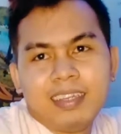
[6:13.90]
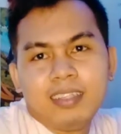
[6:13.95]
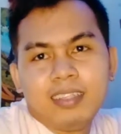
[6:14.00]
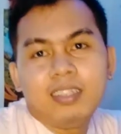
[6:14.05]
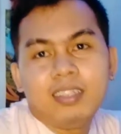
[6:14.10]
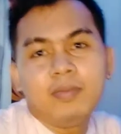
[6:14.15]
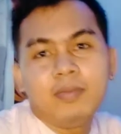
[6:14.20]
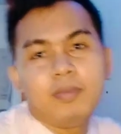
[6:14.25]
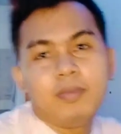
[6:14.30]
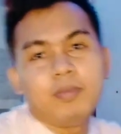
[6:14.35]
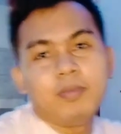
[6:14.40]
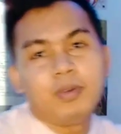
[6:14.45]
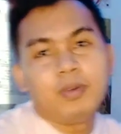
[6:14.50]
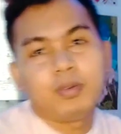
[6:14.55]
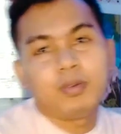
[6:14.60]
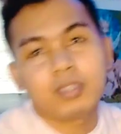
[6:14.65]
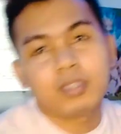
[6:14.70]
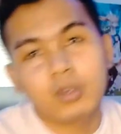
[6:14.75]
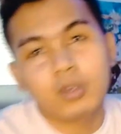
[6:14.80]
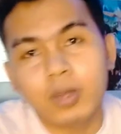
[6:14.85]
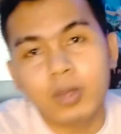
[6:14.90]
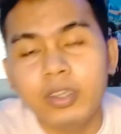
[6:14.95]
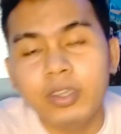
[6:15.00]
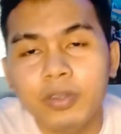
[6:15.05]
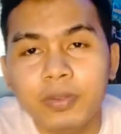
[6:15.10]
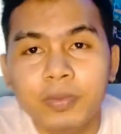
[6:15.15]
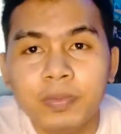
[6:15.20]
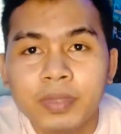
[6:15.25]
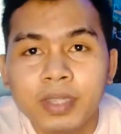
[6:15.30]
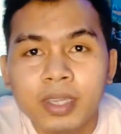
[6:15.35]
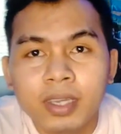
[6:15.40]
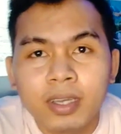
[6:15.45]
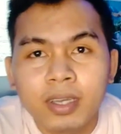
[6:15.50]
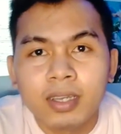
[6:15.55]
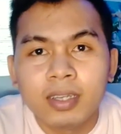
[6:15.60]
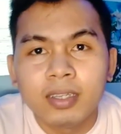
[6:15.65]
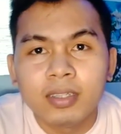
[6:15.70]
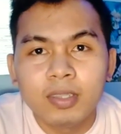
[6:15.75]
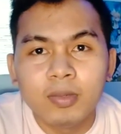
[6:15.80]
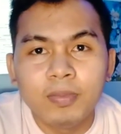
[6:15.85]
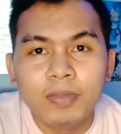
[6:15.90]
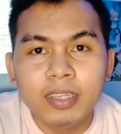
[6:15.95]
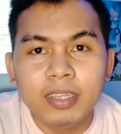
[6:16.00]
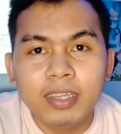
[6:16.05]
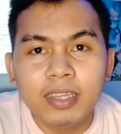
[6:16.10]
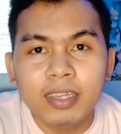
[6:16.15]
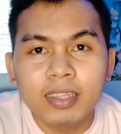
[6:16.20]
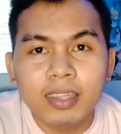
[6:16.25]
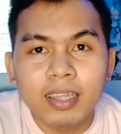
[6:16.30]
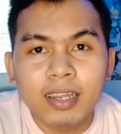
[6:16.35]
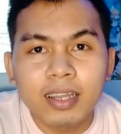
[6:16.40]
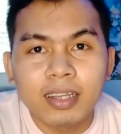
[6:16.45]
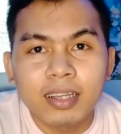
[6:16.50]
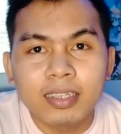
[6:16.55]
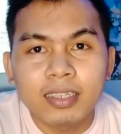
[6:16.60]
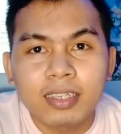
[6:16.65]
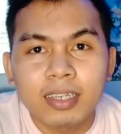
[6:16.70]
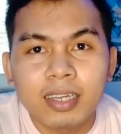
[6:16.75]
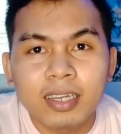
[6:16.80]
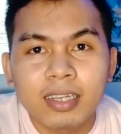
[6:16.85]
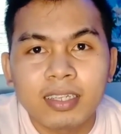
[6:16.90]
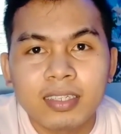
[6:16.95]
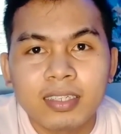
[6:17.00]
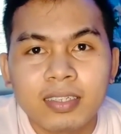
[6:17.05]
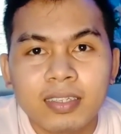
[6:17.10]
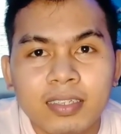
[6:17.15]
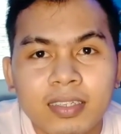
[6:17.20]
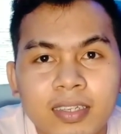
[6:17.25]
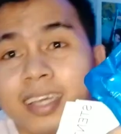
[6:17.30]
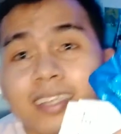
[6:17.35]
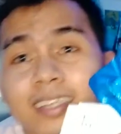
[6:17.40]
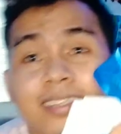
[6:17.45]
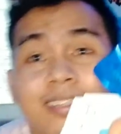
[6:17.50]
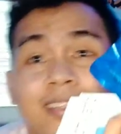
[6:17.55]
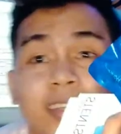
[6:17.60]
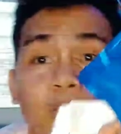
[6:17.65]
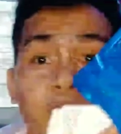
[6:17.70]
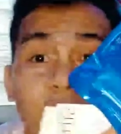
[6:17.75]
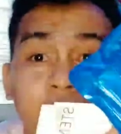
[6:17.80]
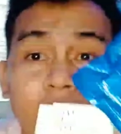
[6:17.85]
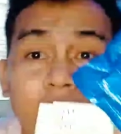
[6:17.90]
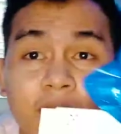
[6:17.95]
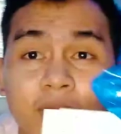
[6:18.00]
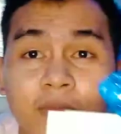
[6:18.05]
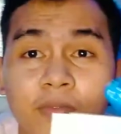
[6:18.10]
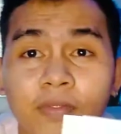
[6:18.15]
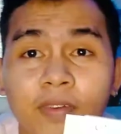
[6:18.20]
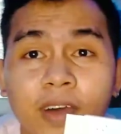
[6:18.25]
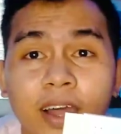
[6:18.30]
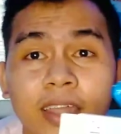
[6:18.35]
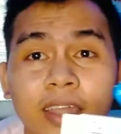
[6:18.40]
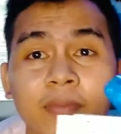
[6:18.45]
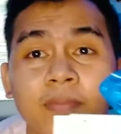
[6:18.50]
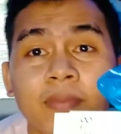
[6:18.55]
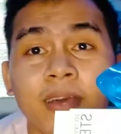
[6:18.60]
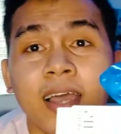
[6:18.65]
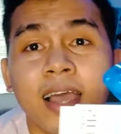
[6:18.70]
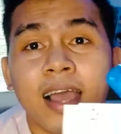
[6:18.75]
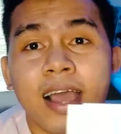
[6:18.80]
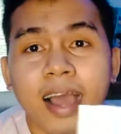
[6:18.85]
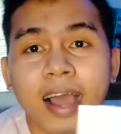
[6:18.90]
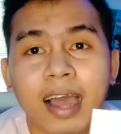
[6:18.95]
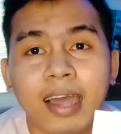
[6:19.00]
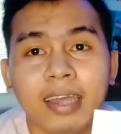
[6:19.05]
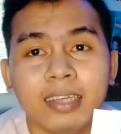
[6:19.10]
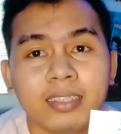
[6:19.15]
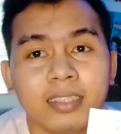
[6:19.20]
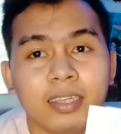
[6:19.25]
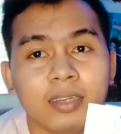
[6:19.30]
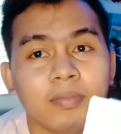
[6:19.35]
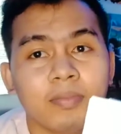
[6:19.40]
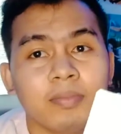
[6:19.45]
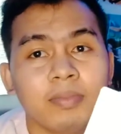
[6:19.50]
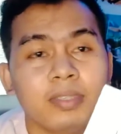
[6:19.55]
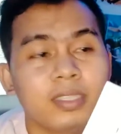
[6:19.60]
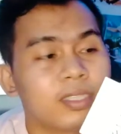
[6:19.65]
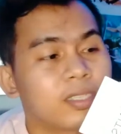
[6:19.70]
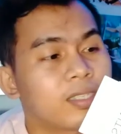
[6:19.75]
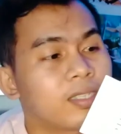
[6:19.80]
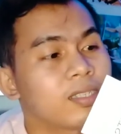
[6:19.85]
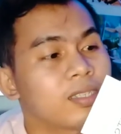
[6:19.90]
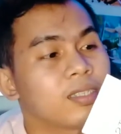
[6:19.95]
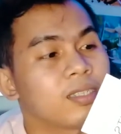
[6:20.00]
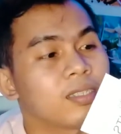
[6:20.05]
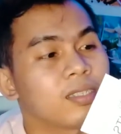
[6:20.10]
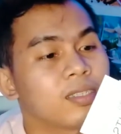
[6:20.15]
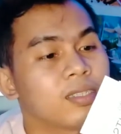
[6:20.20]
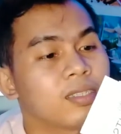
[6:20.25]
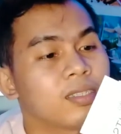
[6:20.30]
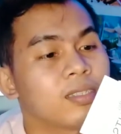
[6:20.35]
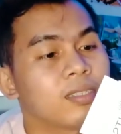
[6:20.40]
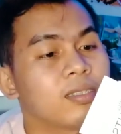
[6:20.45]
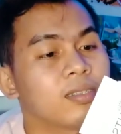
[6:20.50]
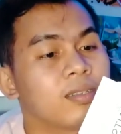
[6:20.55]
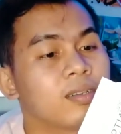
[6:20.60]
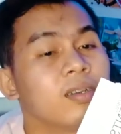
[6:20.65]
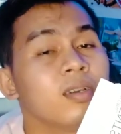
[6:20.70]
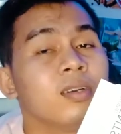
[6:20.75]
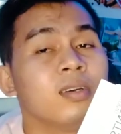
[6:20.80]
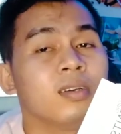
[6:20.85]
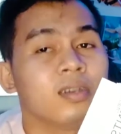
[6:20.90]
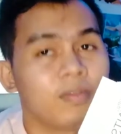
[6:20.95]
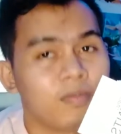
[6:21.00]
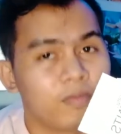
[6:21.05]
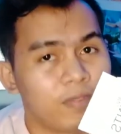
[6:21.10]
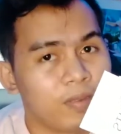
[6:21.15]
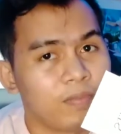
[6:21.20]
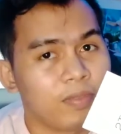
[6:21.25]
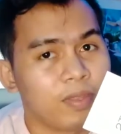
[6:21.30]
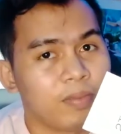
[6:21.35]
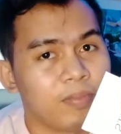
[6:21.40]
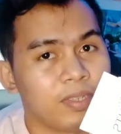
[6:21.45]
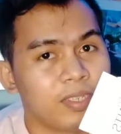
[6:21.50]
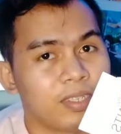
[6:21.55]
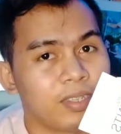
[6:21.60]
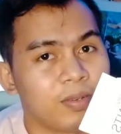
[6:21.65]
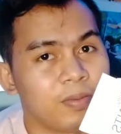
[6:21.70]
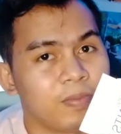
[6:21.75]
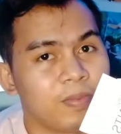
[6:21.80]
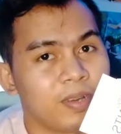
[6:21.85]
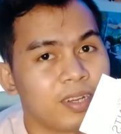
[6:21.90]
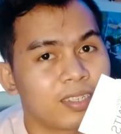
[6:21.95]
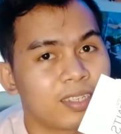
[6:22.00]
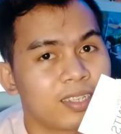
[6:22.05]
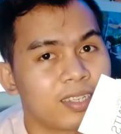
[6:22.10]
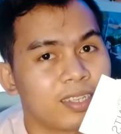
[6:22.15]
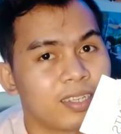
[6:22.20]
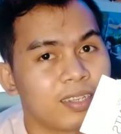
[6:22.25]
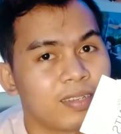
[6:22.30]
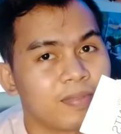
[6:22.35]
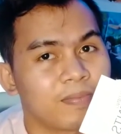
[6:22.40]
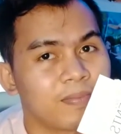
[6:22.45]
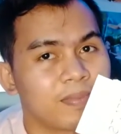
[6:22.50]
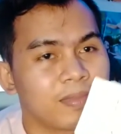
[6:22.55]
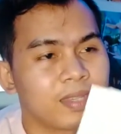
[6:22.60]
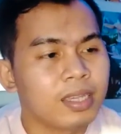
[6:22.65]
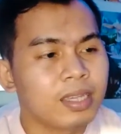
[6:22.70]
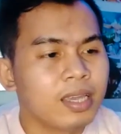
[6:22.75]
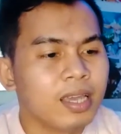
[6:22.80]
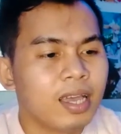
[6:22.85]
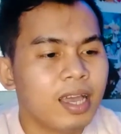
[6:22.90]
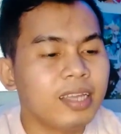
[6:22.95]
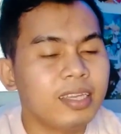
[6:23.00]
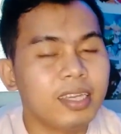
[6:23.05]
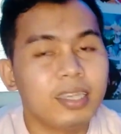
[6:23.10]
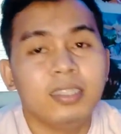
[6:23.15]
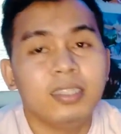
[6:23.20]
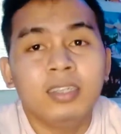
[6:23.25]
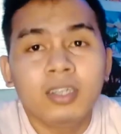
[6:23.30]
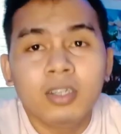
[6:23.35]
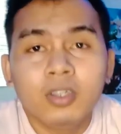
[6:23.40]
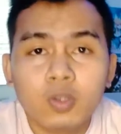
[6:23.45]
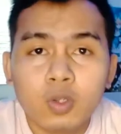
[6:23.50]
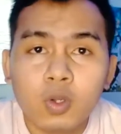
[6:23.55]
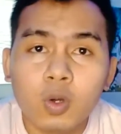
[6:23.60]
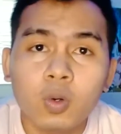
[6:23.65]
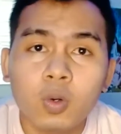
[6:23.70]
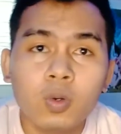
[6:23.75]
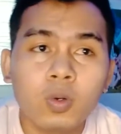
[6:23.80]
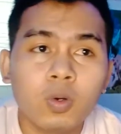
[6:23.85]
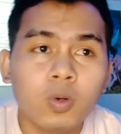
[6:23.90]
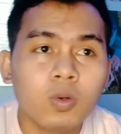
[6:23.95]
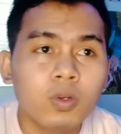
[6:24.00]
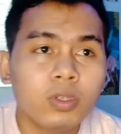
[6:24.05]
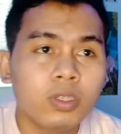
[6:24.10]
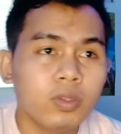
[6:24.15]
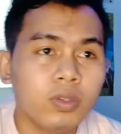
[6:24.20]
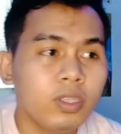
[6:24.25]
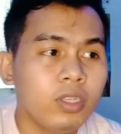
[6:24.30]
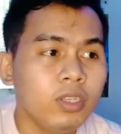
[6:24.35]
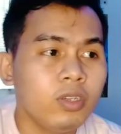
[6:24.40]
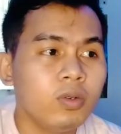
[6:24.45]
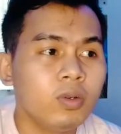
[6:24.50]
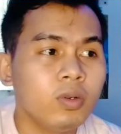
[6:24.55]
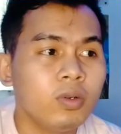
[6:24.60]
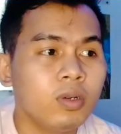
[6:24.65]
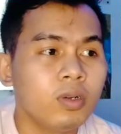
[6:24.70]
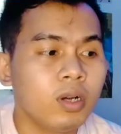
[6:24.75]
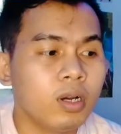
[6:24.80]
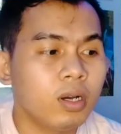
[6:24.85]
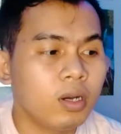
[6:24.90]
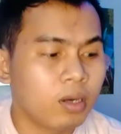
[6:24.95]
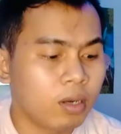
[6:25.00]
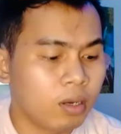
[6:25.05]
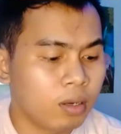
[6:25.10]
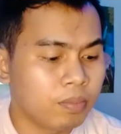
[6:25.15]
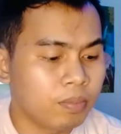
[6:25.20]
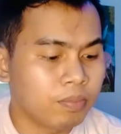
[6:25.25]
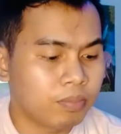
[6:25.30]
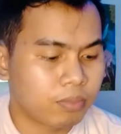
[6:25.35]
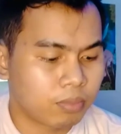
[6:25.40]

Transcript: Yan siya mapabroke. So, ayun. Dumidikit talaga siya guys. We have 5 items from the mystery box. Again, so kung gusto ninyong um,